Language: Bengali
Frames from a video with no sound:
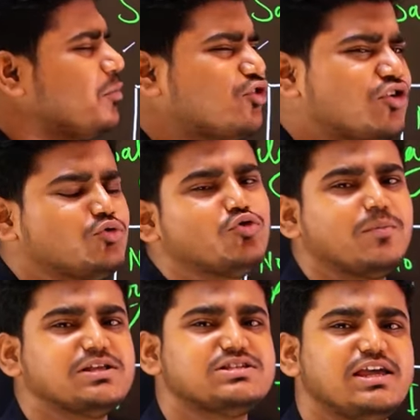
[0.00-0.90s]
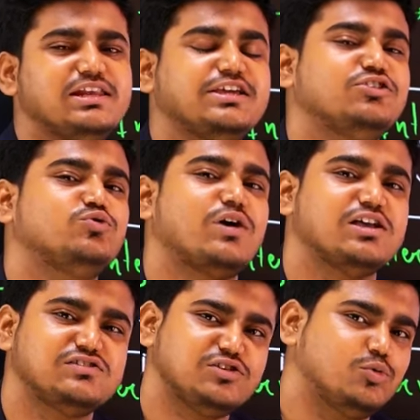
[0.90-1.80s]
বসেও তোমরা চাইলে কিন্তু
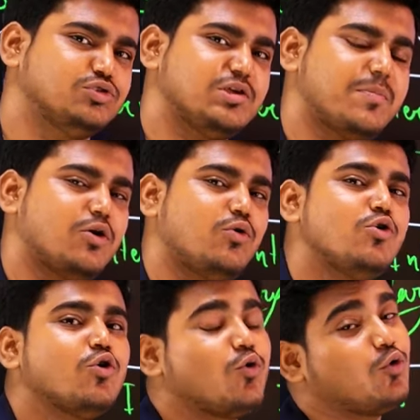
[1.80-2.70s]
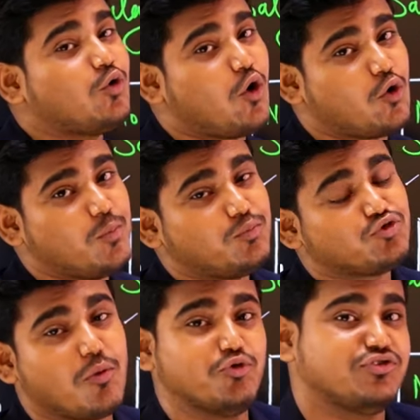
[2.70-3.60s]
কাজটি করতে পারো কোনো রকম
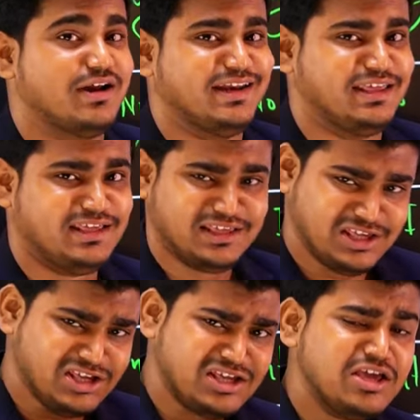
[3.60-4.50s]
সমস্যা নেই কি